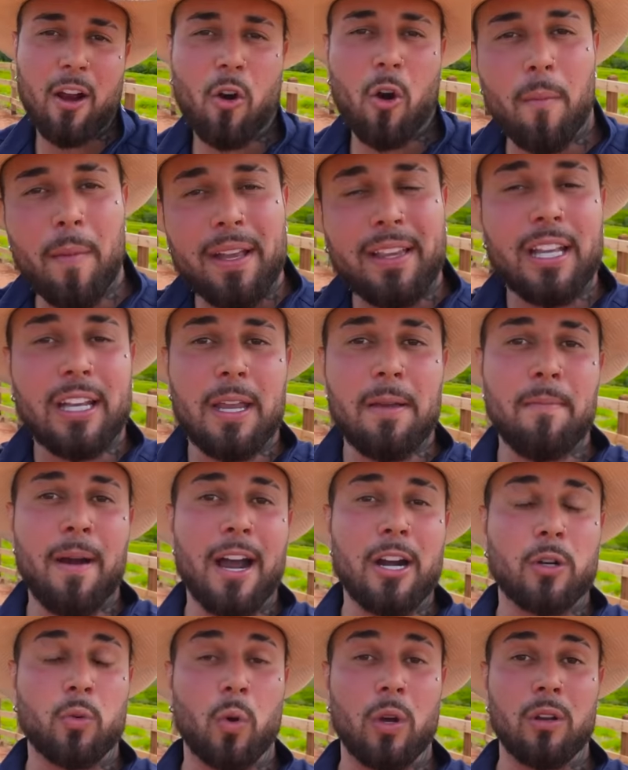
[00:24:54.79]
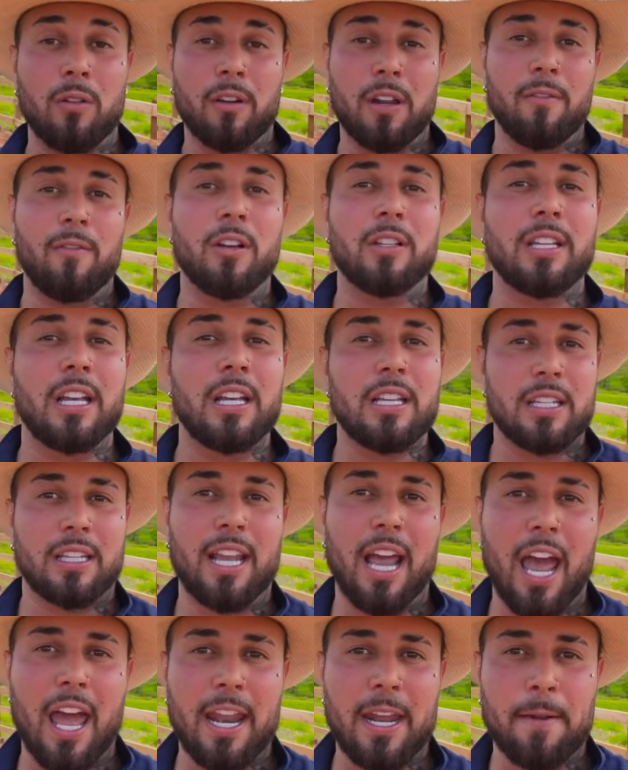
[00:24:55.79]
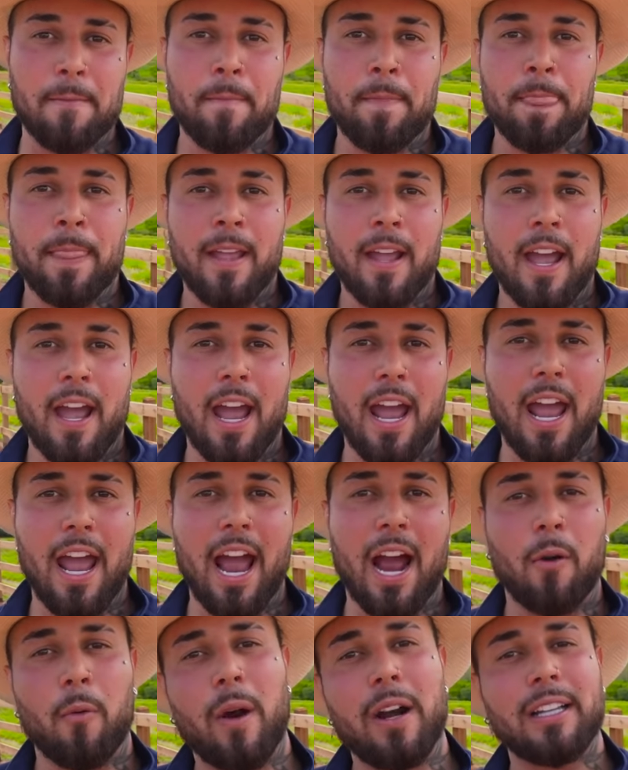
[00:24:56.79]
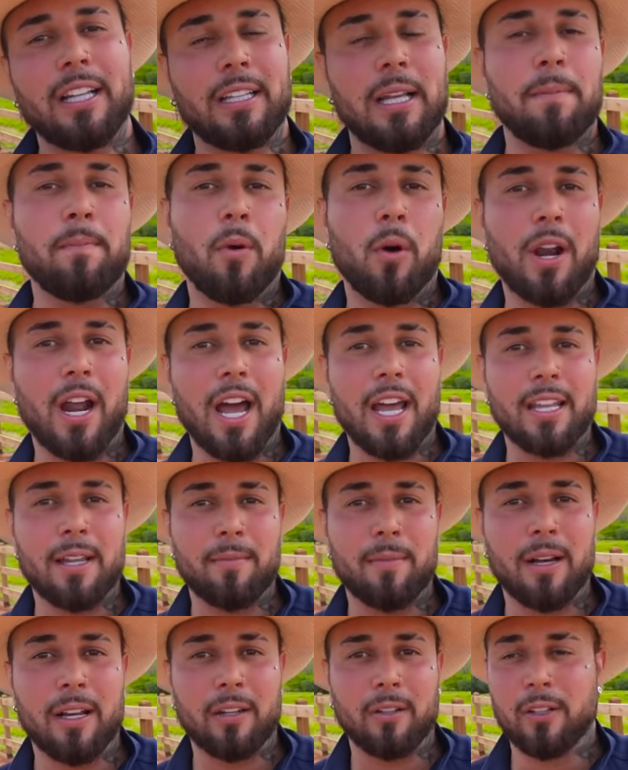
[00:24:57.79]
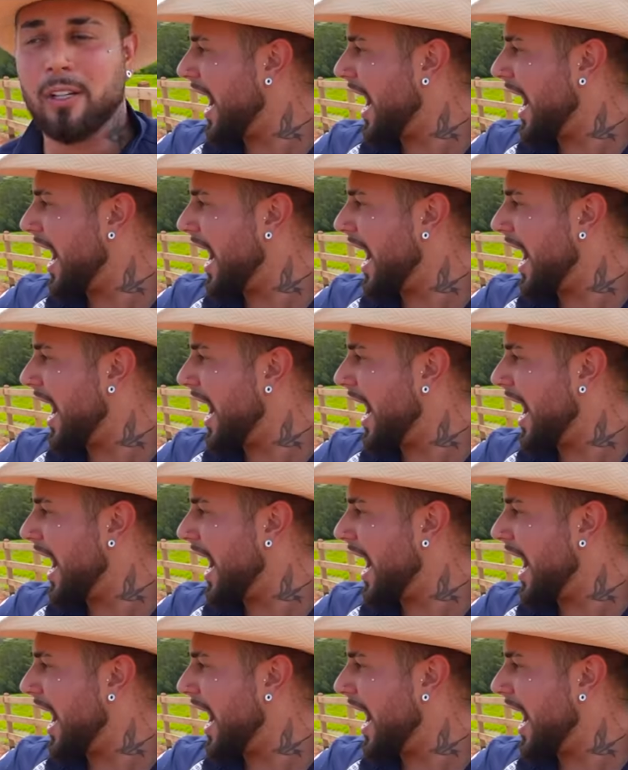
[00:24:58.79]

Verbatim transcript: comenta aqui embaixo quando que vocês querem é, a quarta temporada, mano.